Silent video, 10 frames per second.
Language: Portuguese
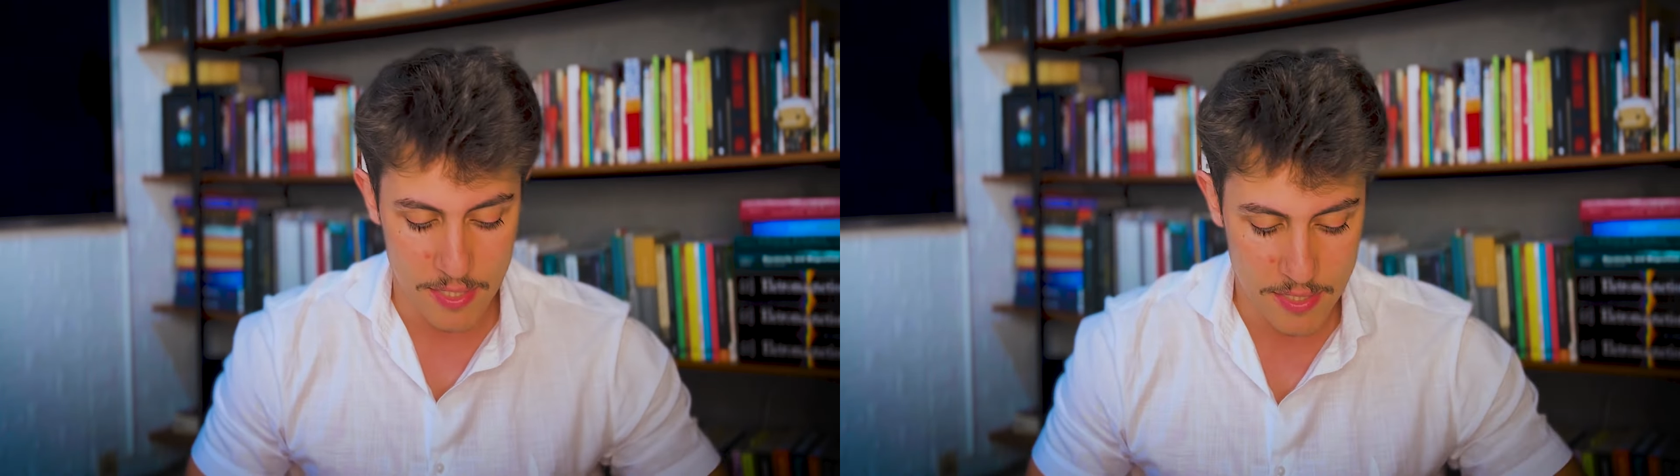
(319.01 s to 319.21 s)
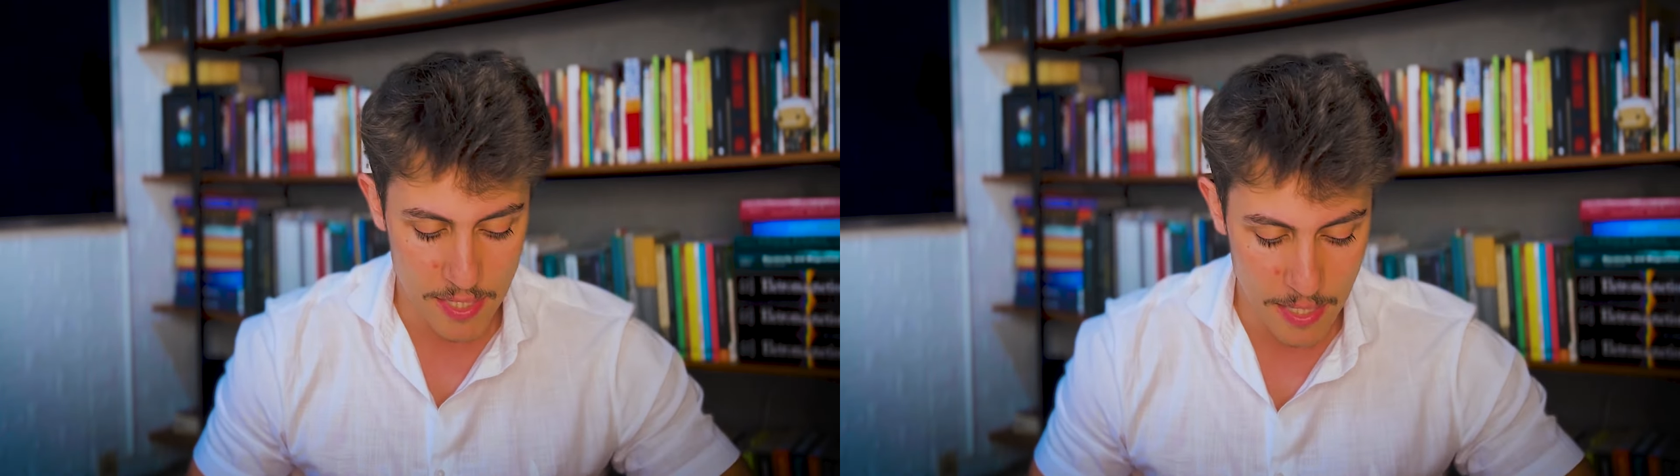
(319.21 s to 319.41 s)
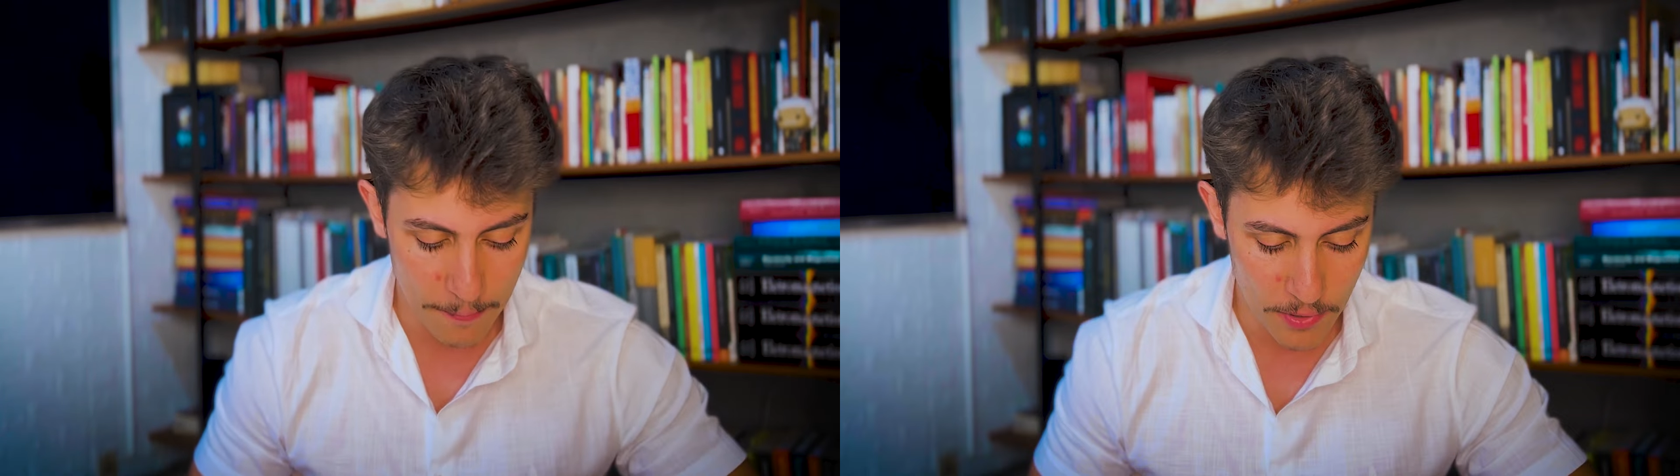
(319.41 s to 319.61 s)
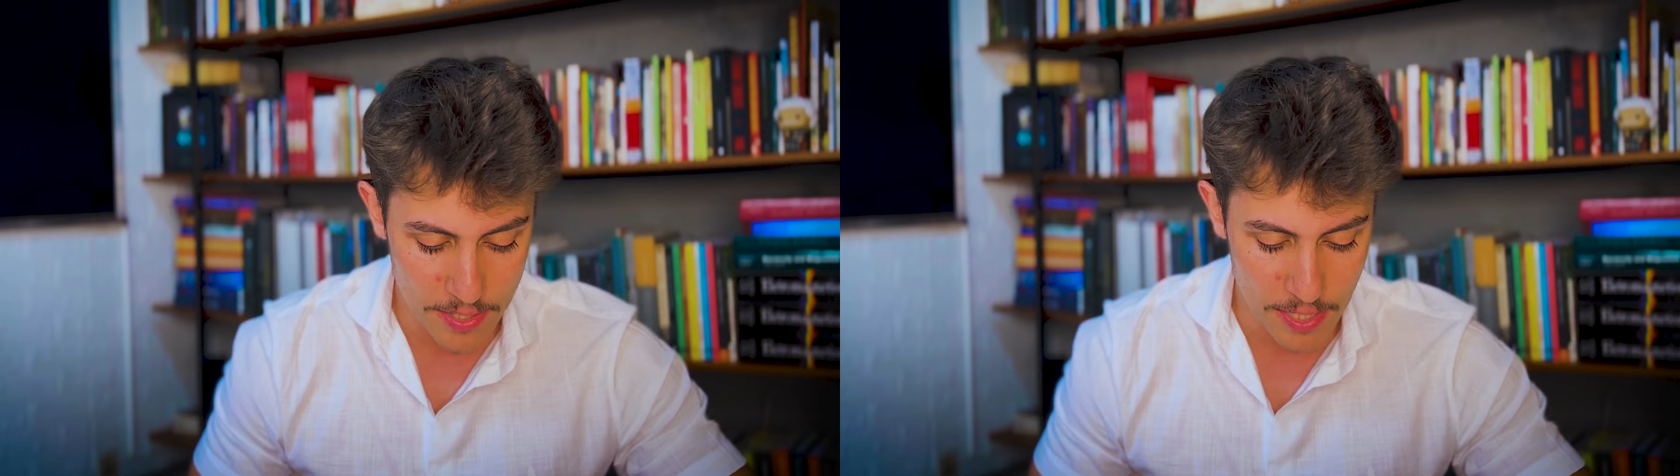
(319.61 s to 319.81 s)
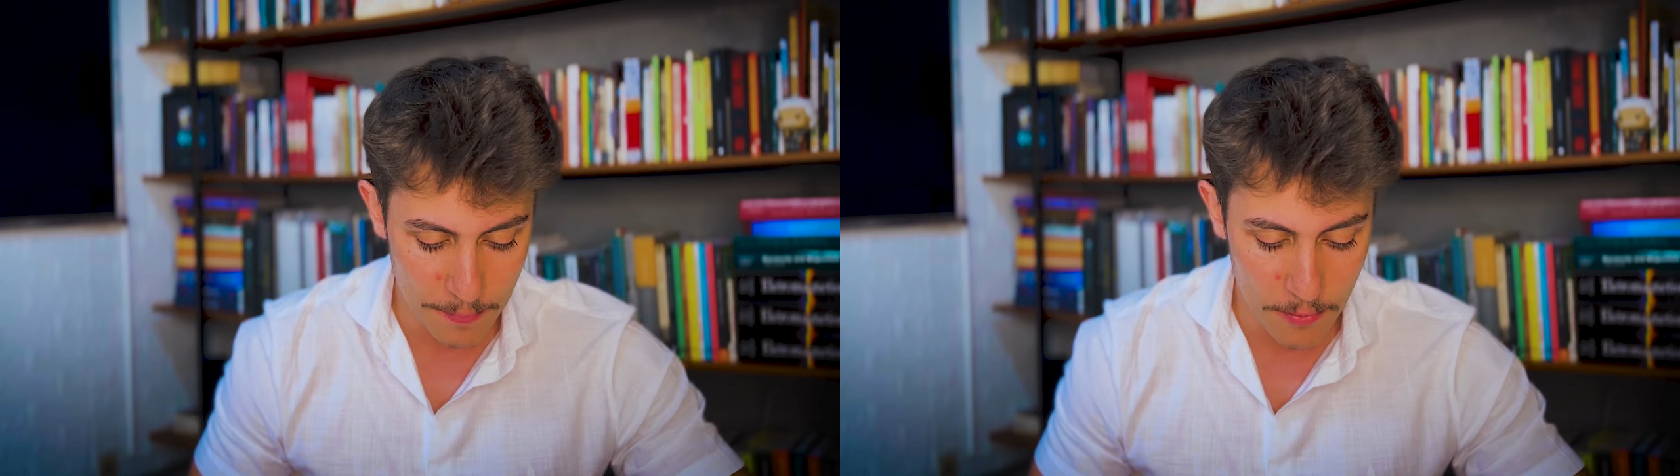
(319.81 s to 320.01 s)
Seria, por
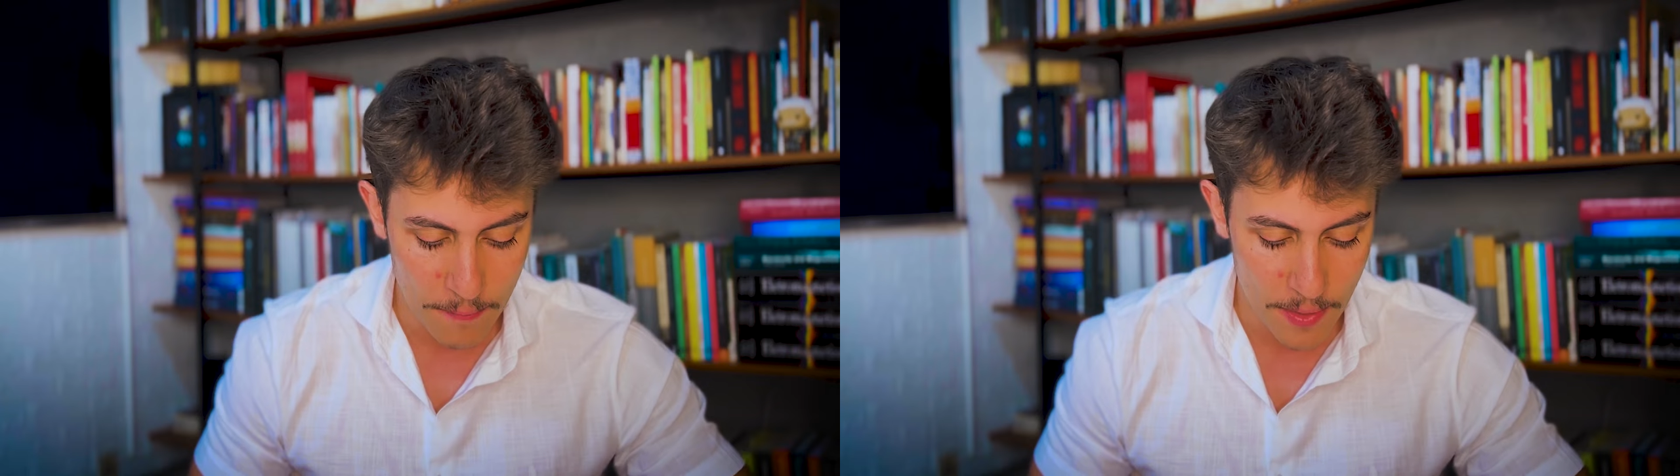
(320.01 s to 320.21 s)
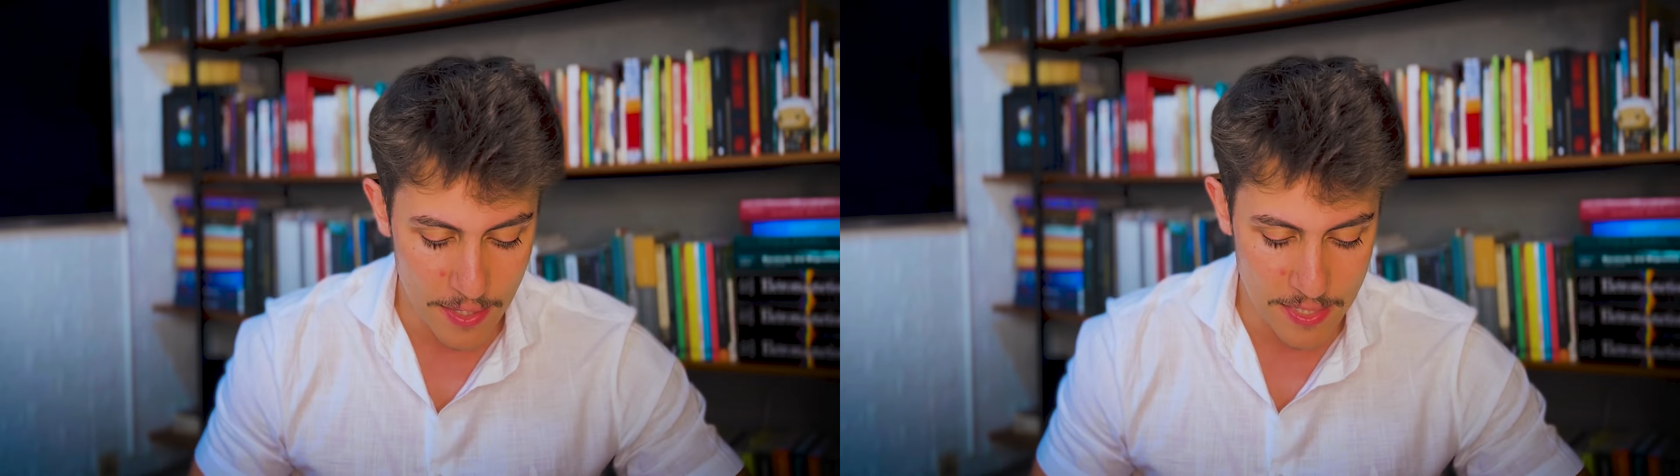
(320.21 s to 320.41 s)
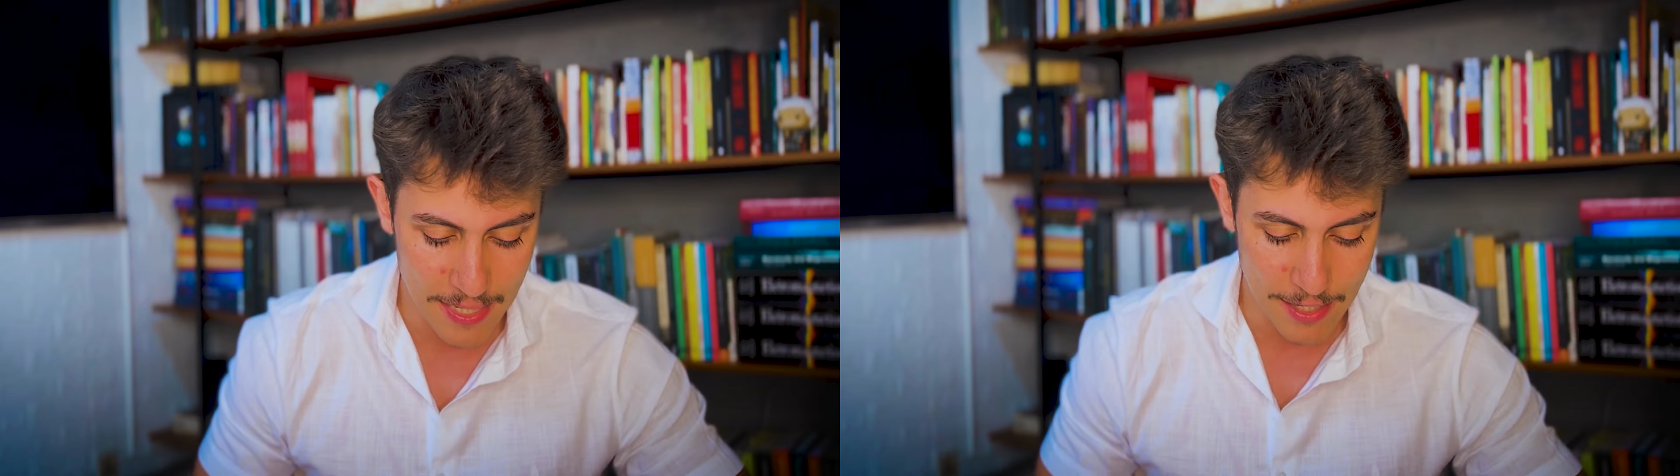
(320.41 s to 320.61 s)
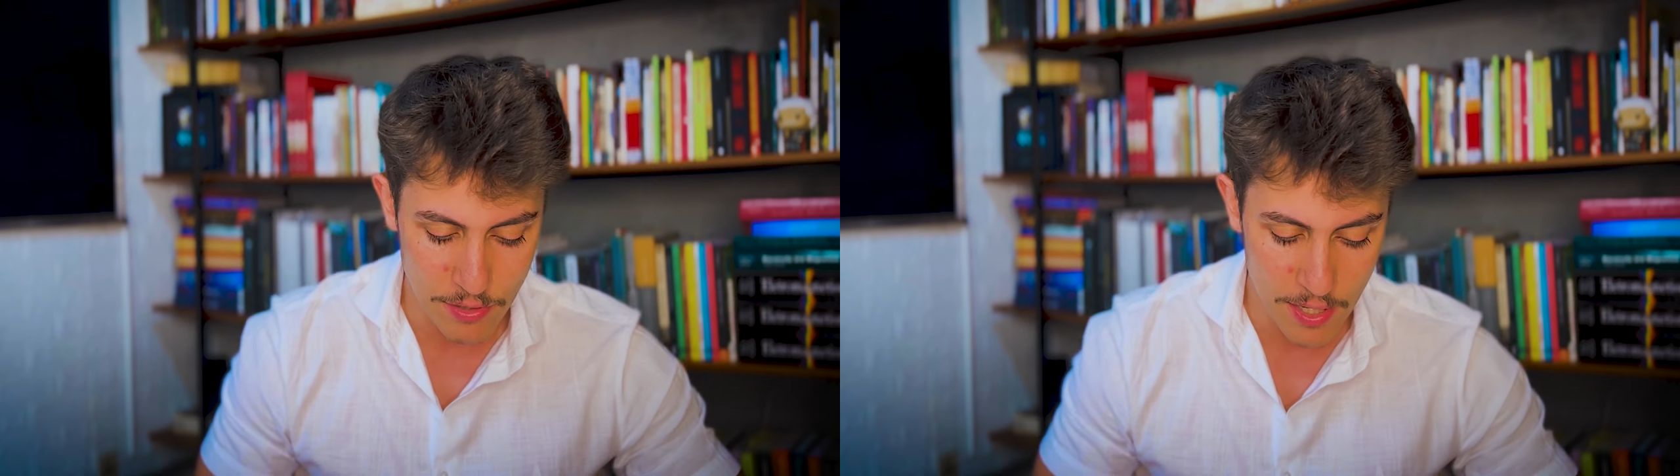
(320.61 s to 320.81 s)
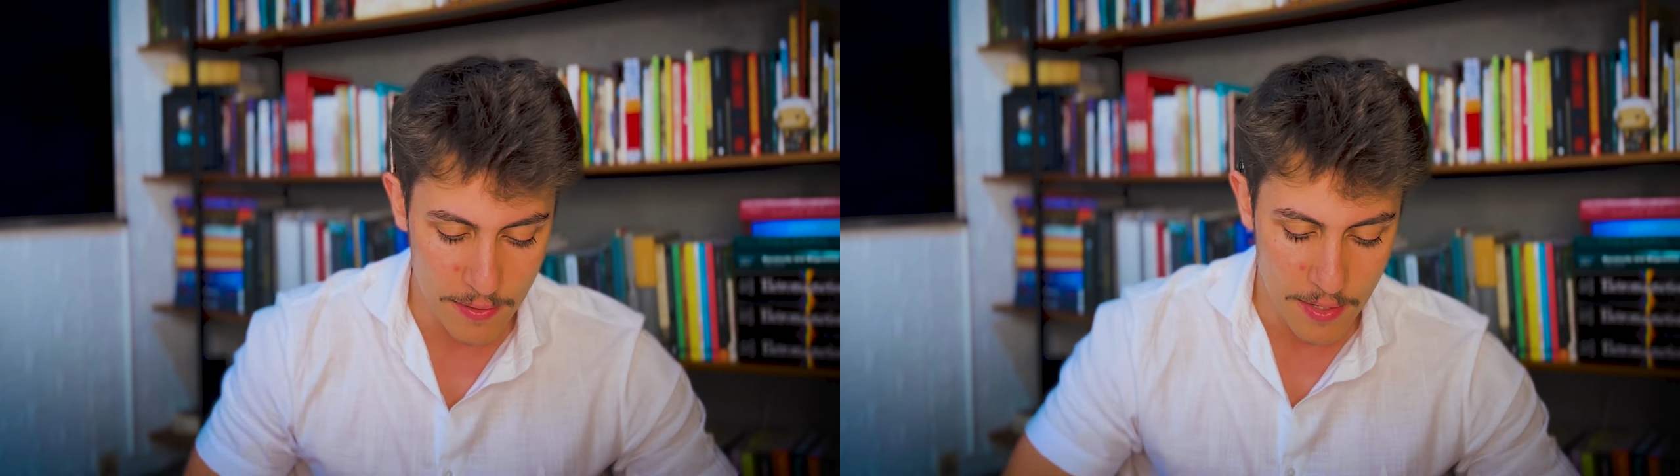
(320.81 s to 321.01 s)
exemplo, esse caso
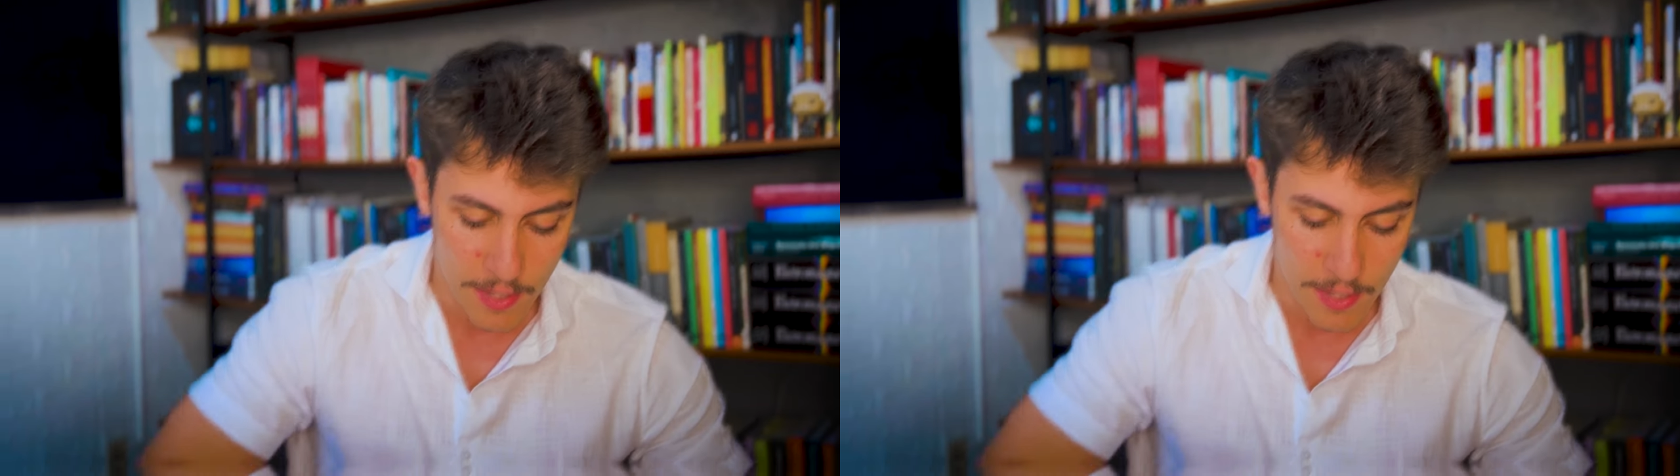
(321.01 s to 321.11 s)
aqui.